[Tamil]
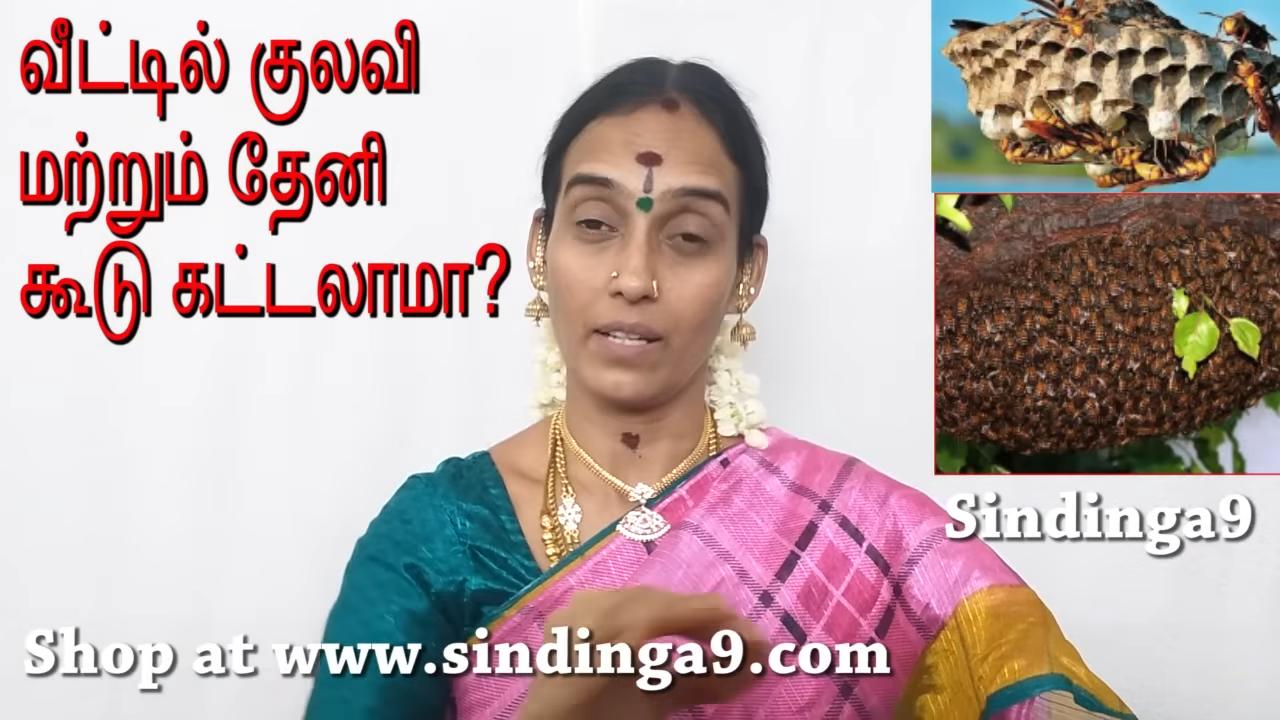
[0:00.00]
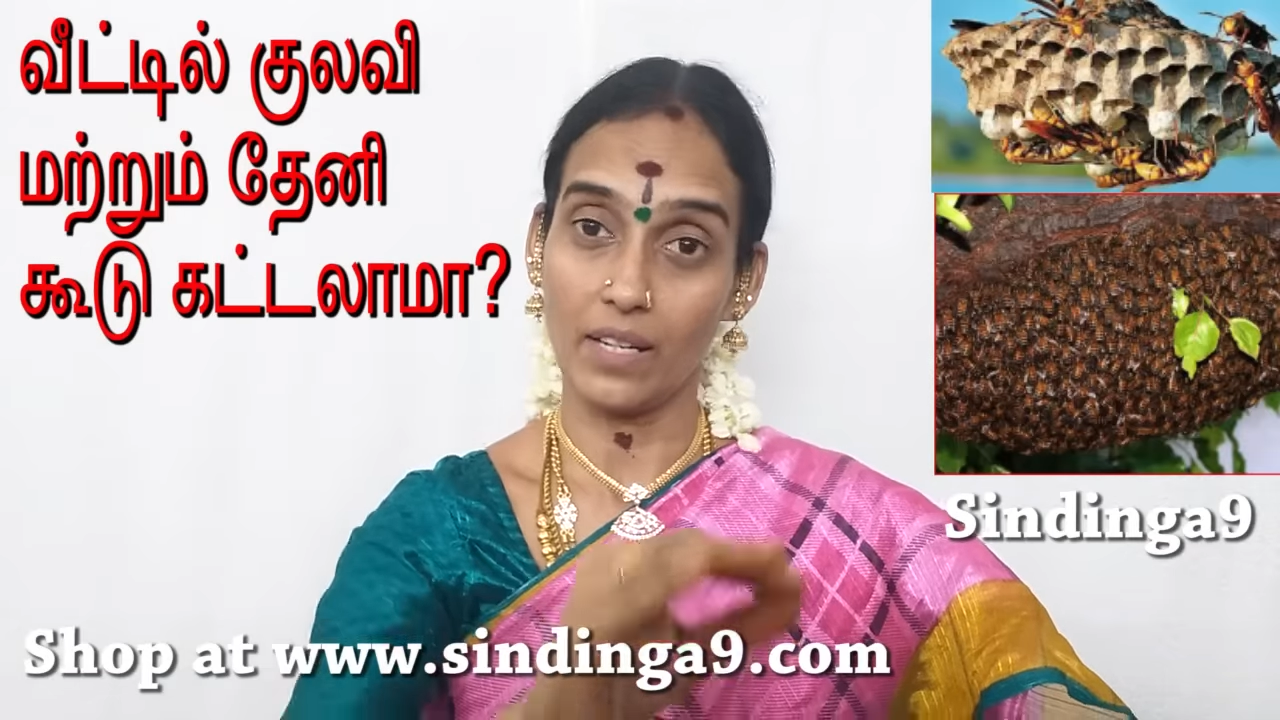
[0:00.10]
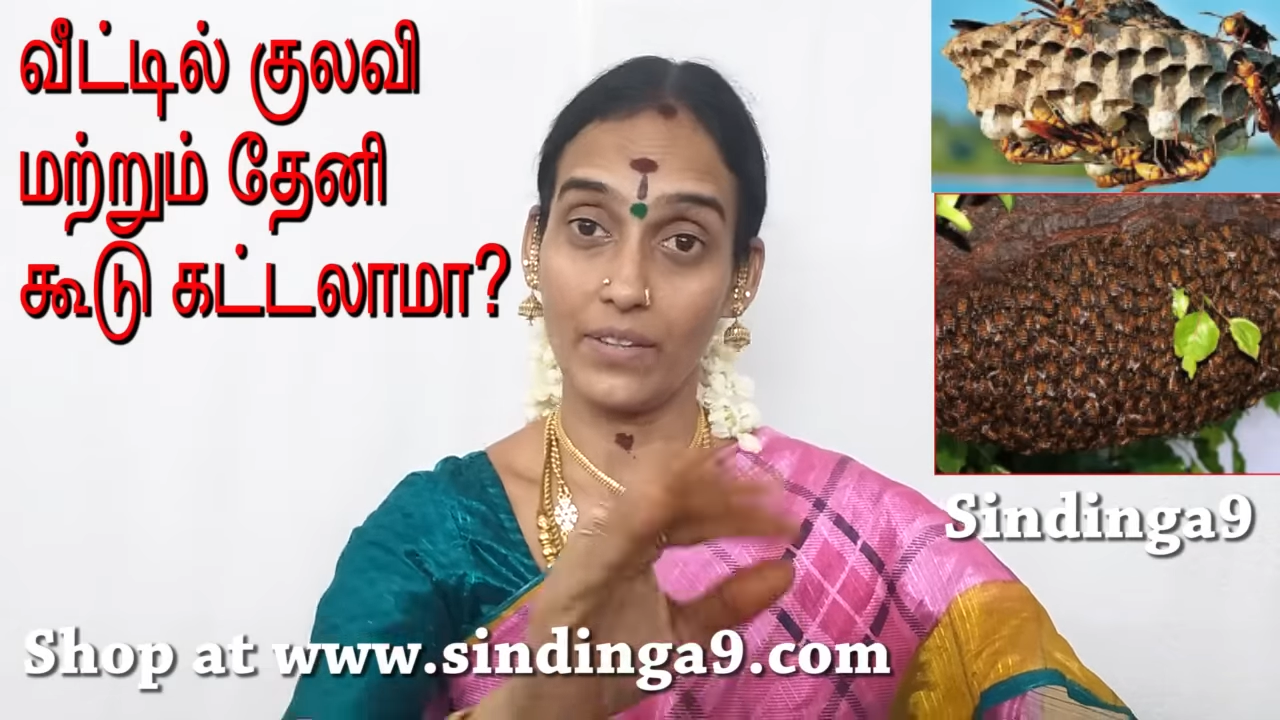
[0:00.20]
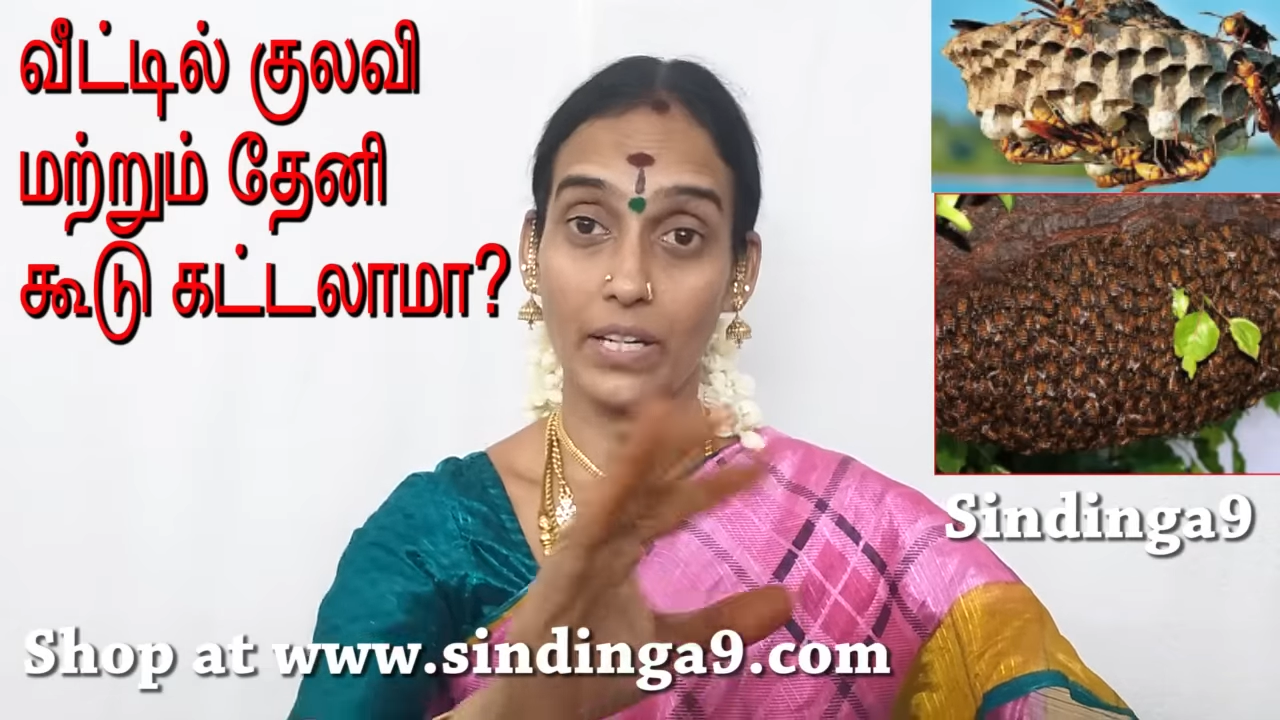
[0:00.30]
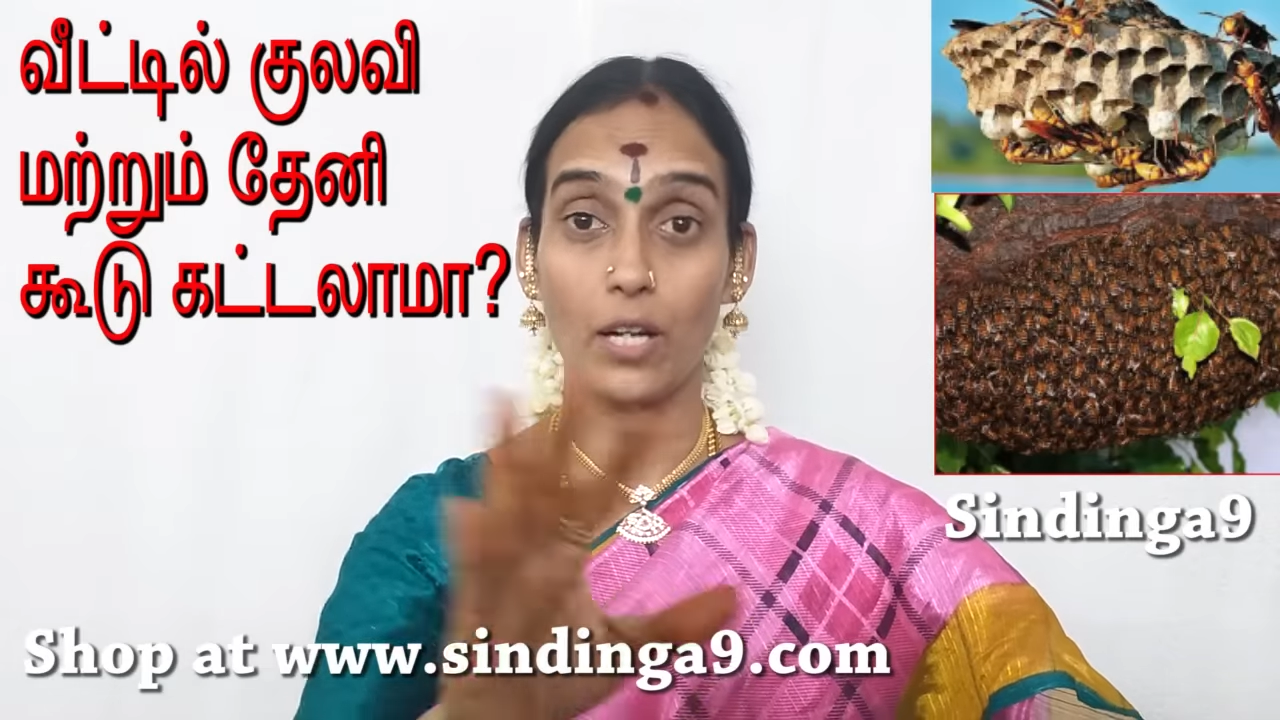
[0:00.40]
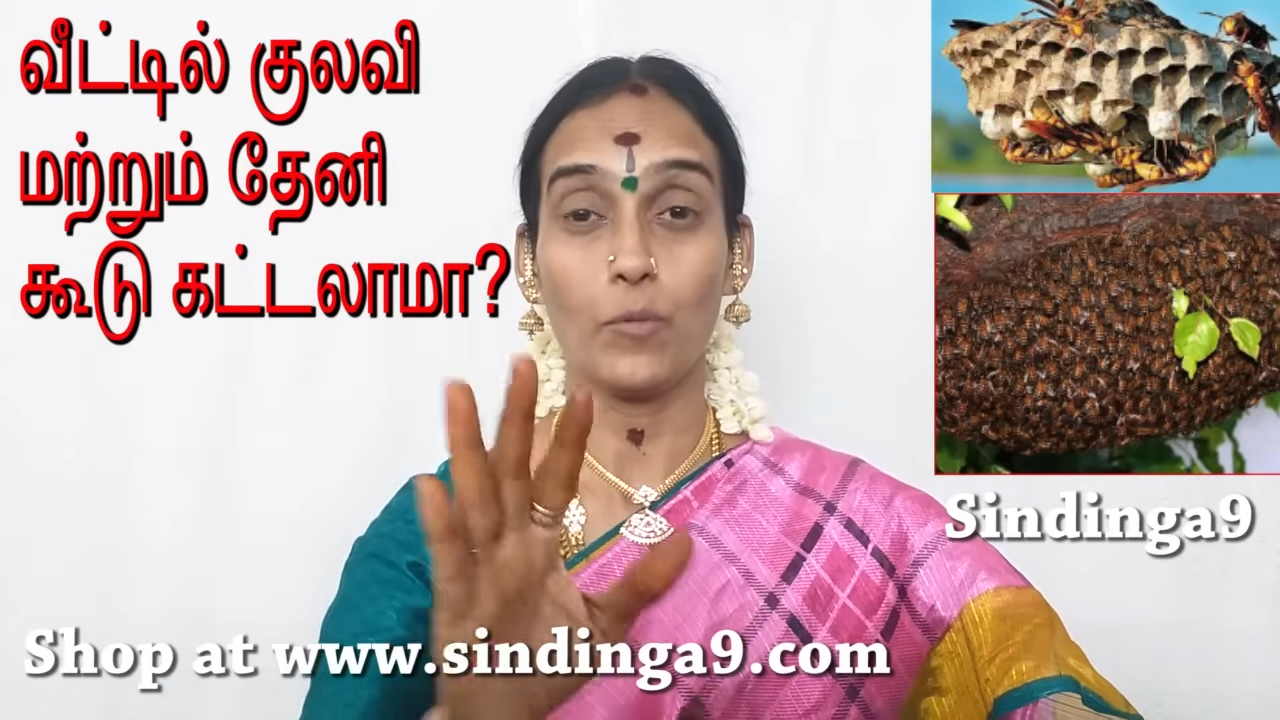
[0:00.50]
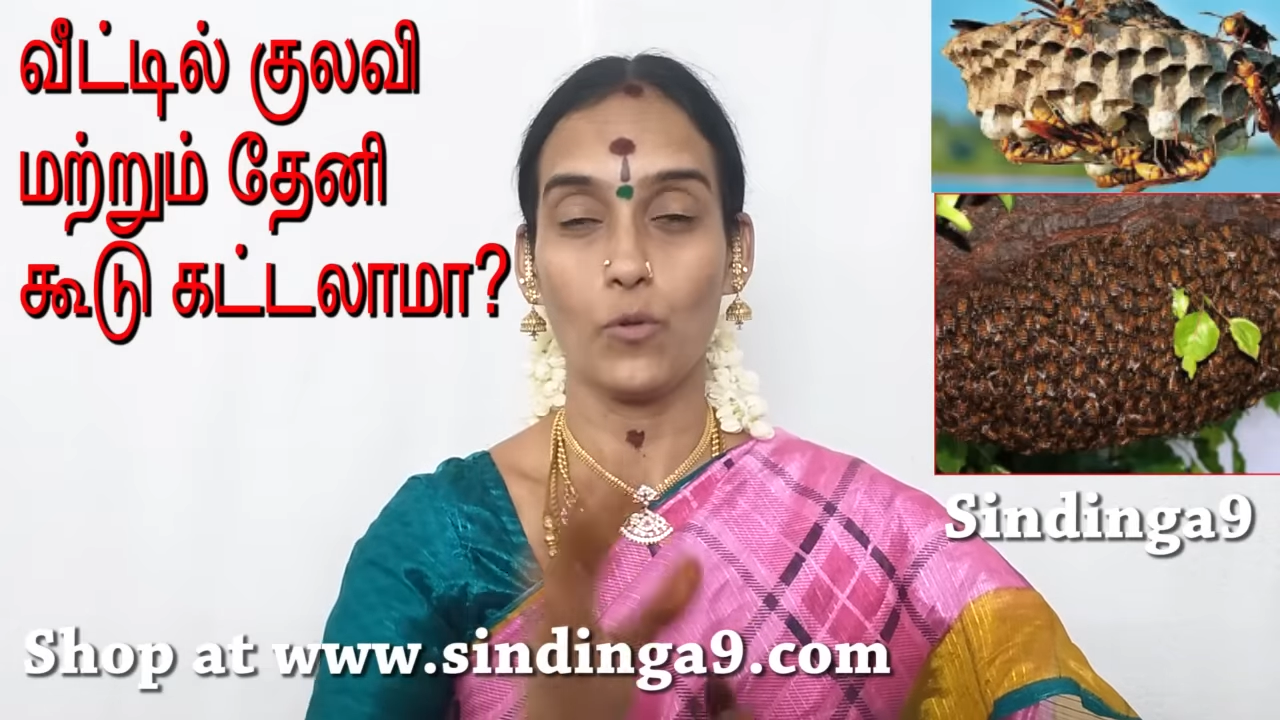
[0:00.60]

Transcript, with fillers: எங்கே வேணாலும்